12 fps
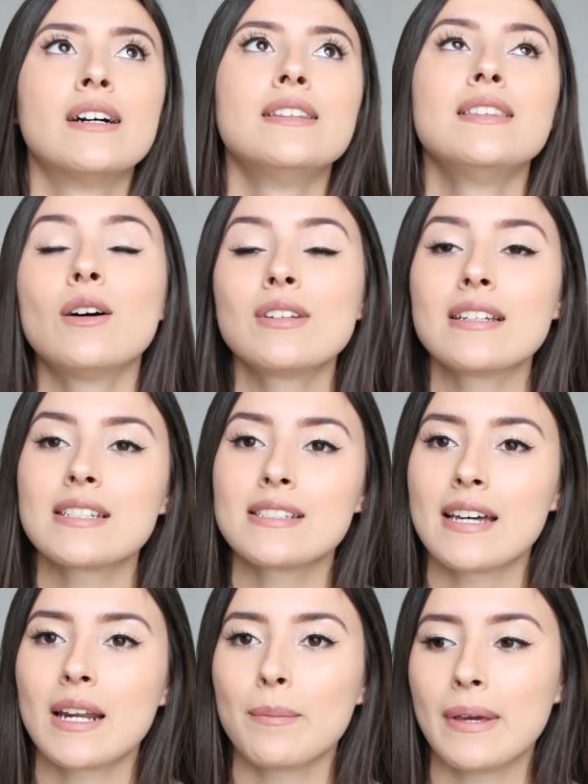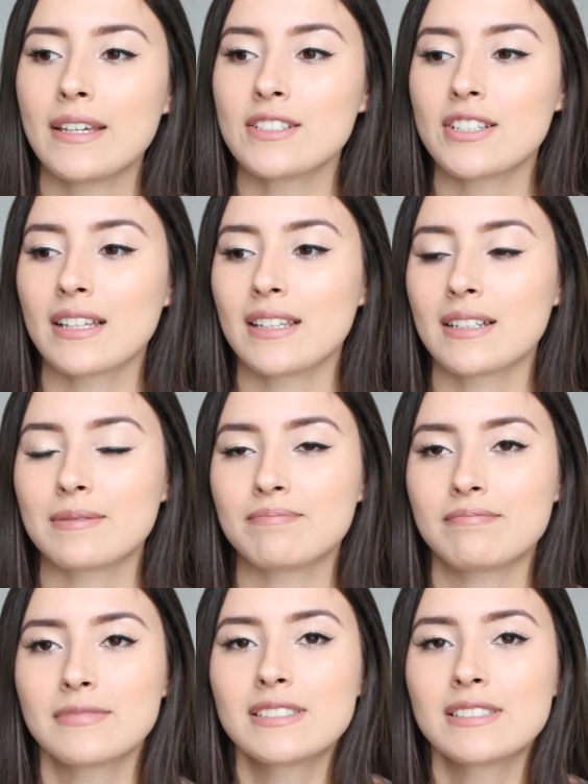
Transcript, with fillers: não necessariamente ela